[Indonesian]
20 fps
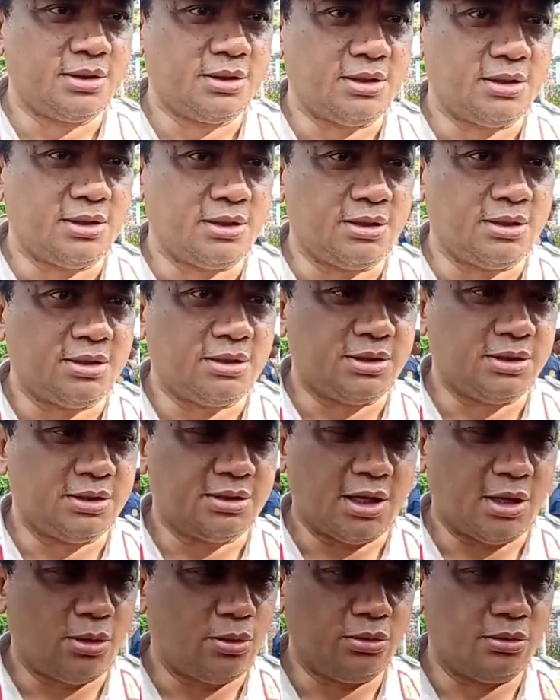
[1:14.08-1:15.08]
e, di
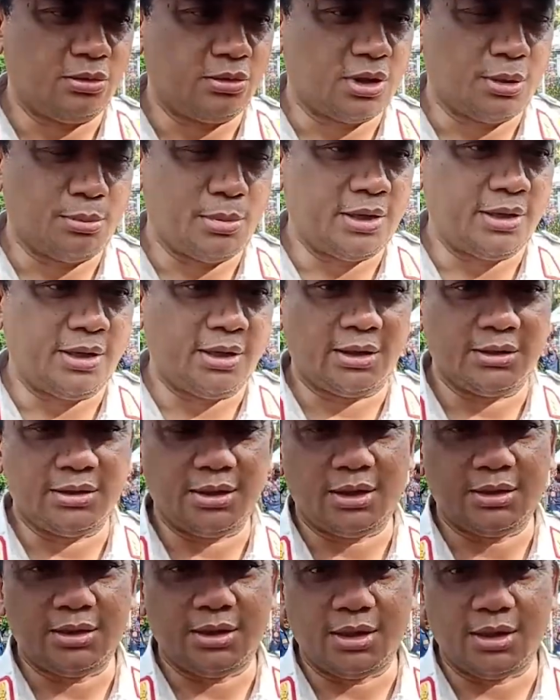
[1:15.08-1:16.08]
tahun kemarin aja
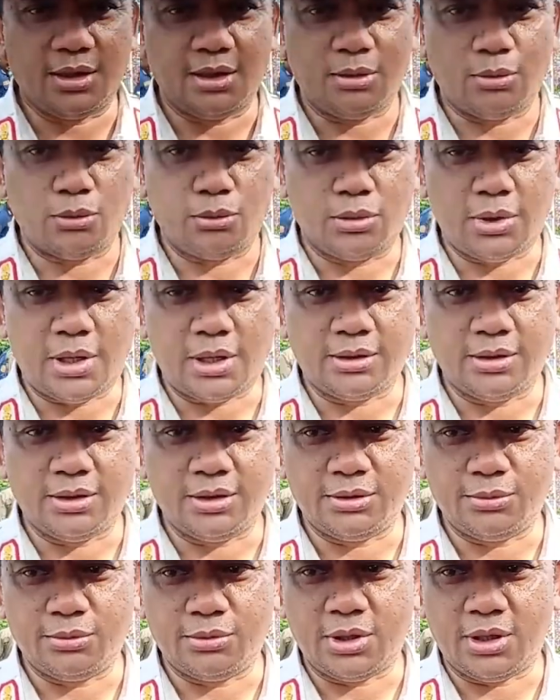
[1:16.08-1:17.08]
ada ular ini
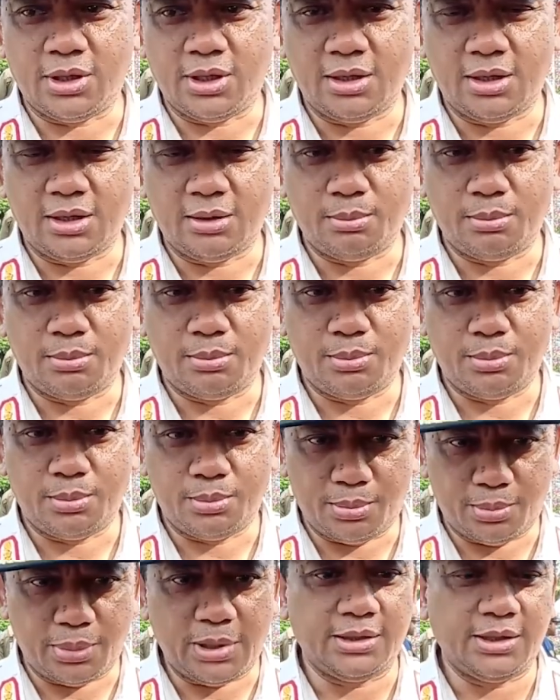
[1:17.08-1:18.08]
sudah
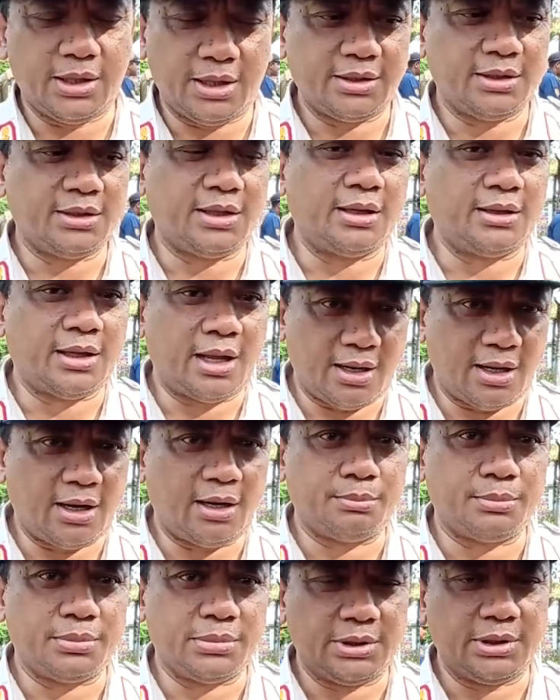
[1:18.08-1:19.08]
banyak kita tangkap
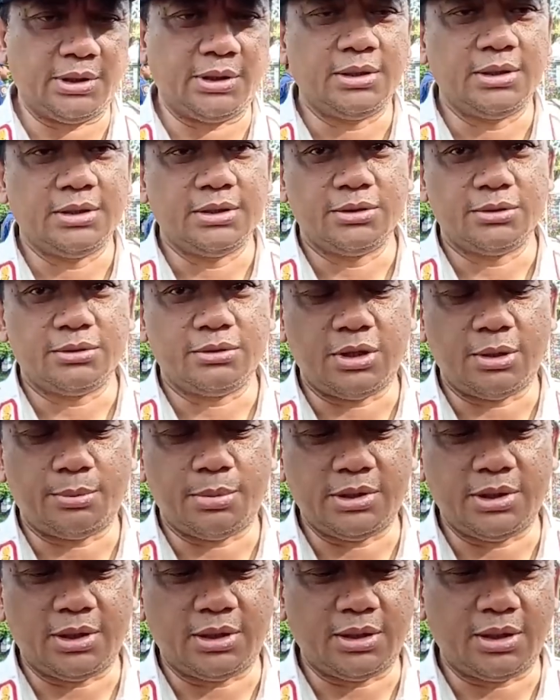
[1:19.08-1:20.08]
ya. sudah
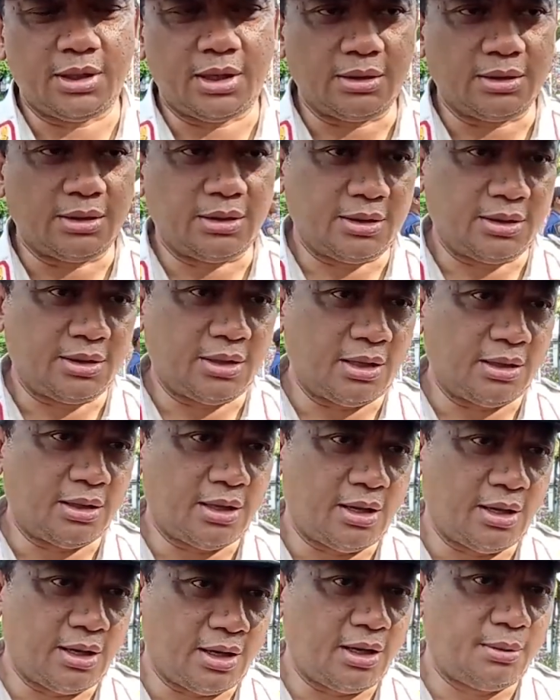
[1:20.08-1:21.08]
banyak kita, kita
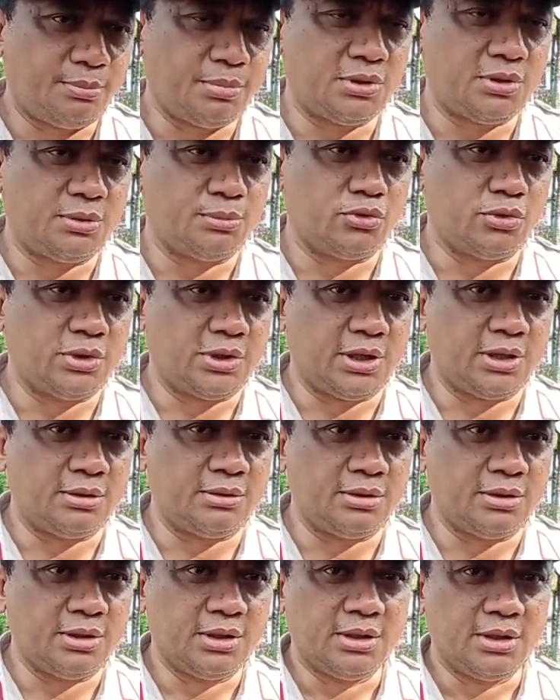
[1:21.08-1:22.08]
tangkap kemudian
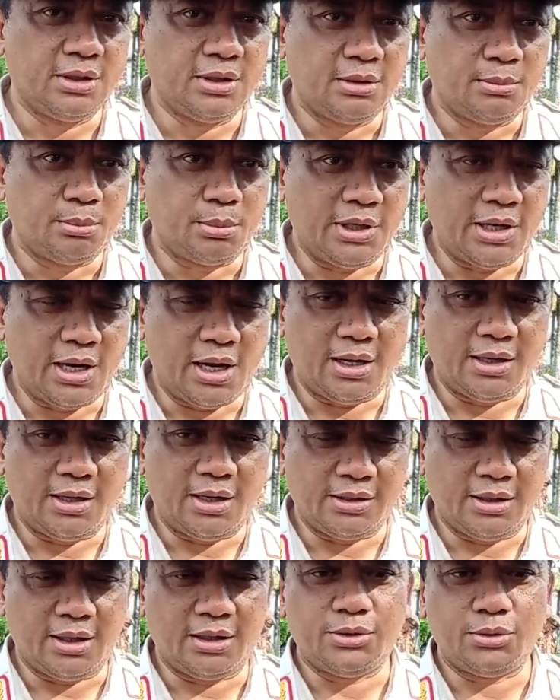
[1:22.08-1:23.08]

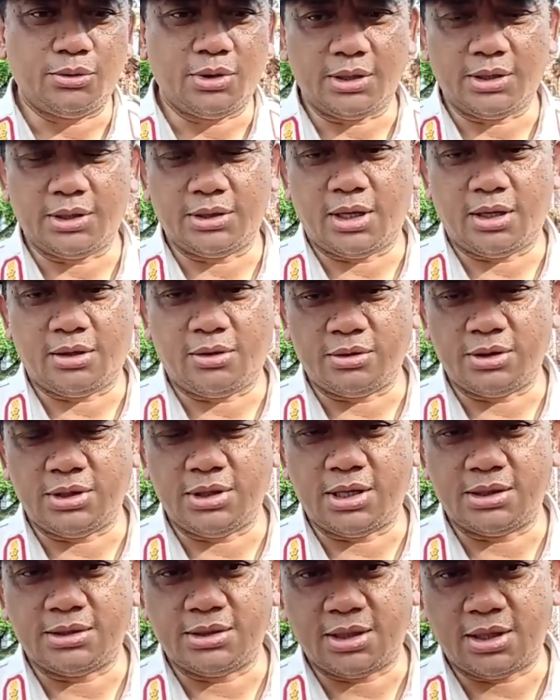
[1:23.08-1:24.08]
penanganannya juga kita
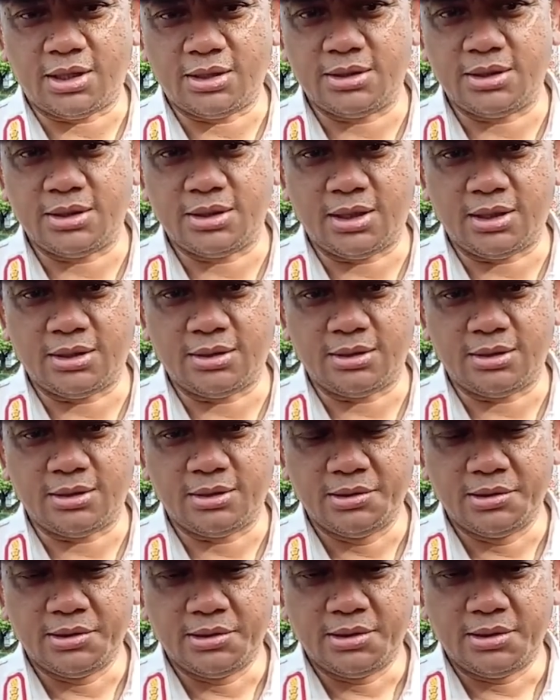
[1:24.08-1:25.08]
koordinasikan dengan
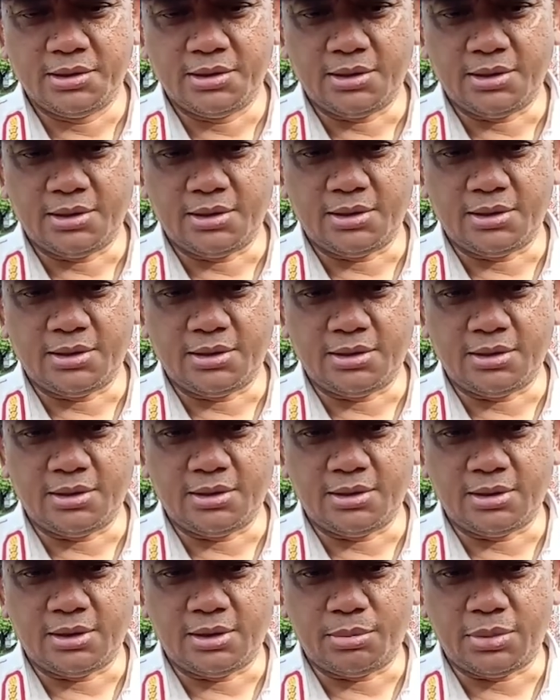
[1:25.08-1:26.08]
e,
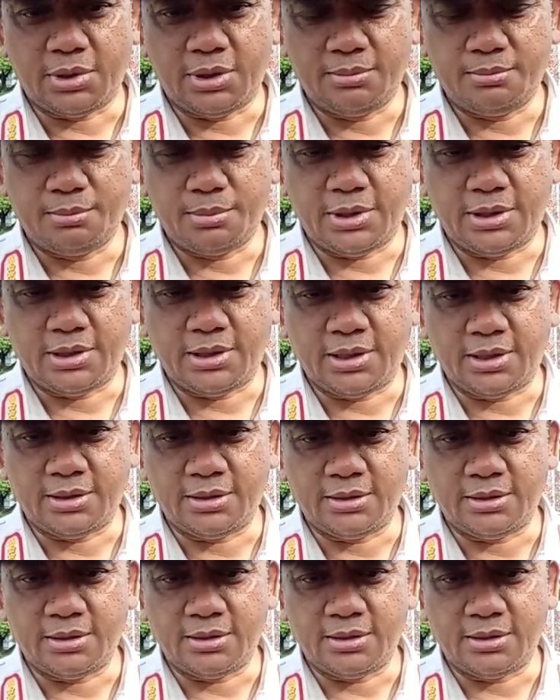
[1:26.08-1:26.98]
apa badan